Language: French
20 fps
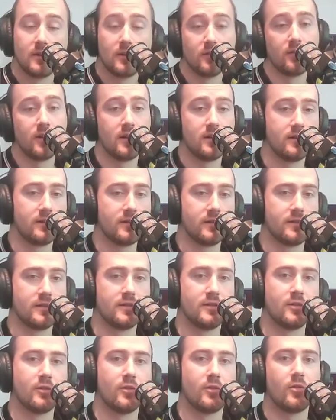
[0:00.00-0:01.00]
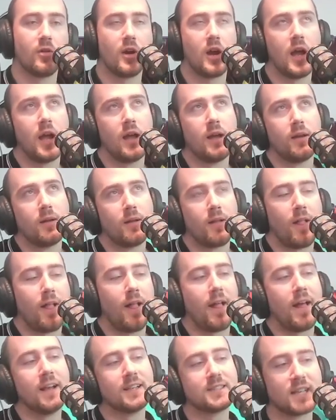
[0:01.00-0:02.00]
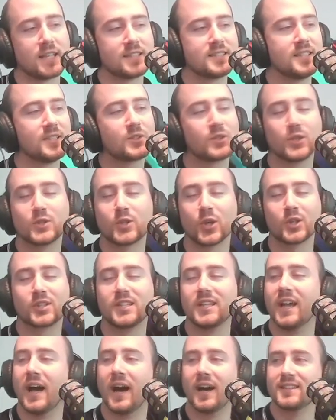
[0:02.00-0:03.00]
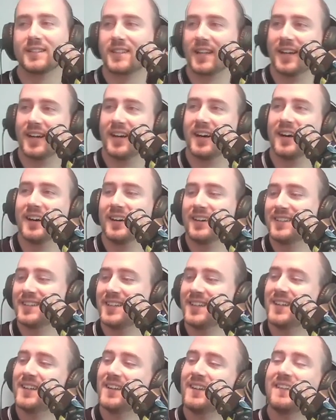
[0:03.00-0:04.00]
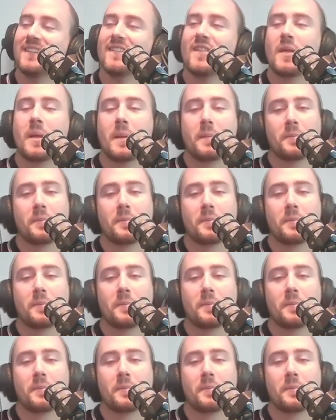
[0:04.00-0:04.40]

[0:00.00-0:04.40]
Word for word: Ah, ouais. Ouais. ouais. Ça se discute aussi. Hein, ça... Ouais.